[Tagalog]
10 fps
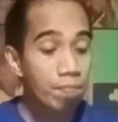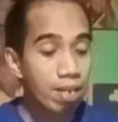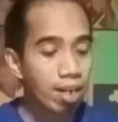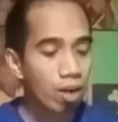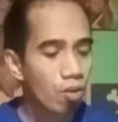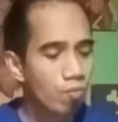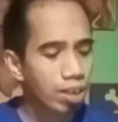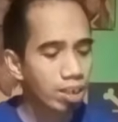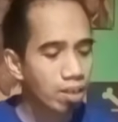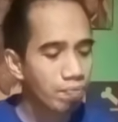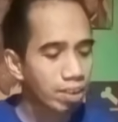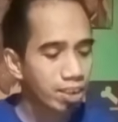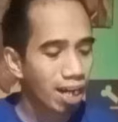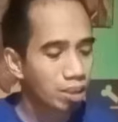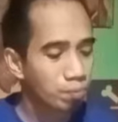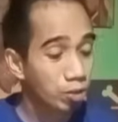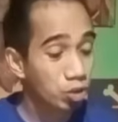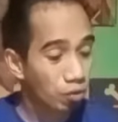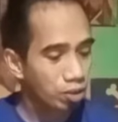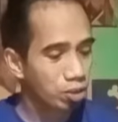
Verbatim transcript: Pilracom rating base class 4